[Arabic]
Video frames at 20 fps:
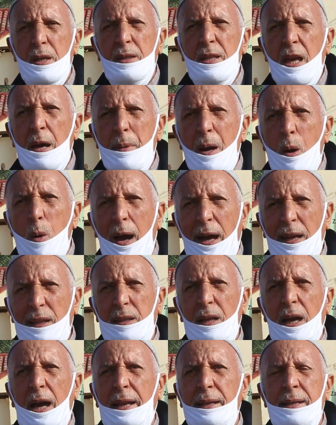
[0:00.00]
دابا
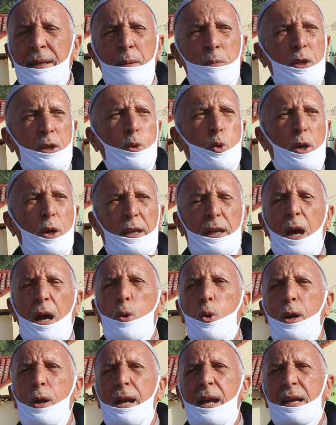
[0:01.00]
واحد عندنا
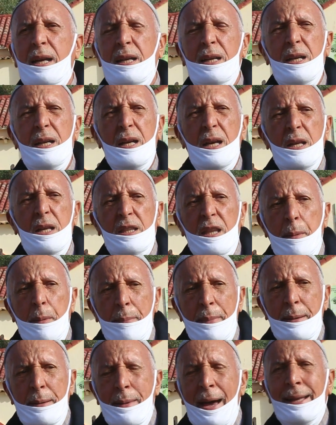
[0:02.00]
كيقول لك دابا
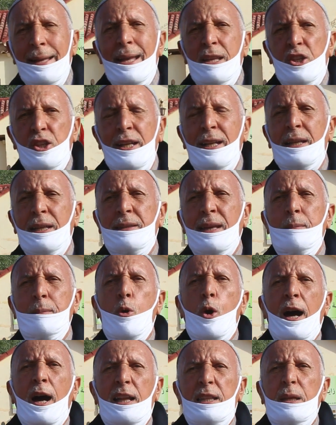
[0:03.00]
ما عندناش حنا حتى
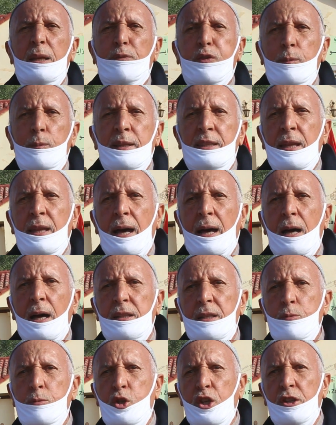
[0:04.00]
المخاطب في المنطقه
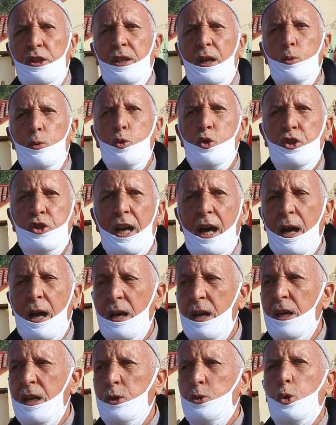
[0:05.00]
تمشي حتى لوجده
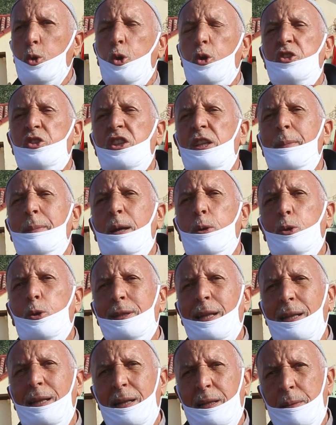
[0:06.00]
تقول له خصني ما يقول
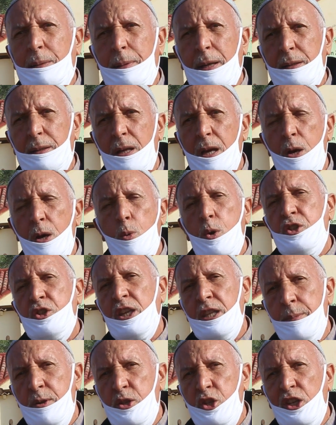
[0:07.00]
طلع للرباط واش
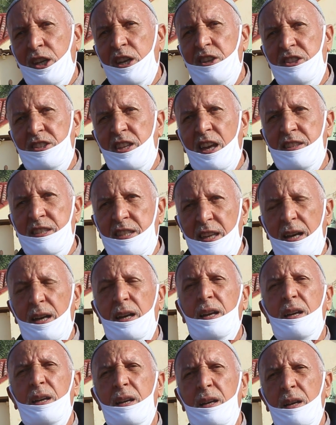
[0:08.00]
هذا ماشي كيستهزأ
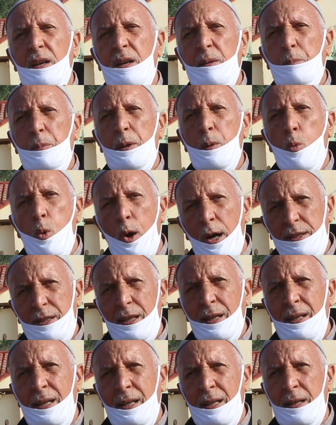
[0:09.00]

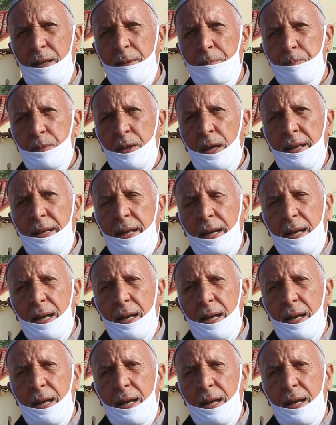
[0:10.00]
بالمواطنين حنا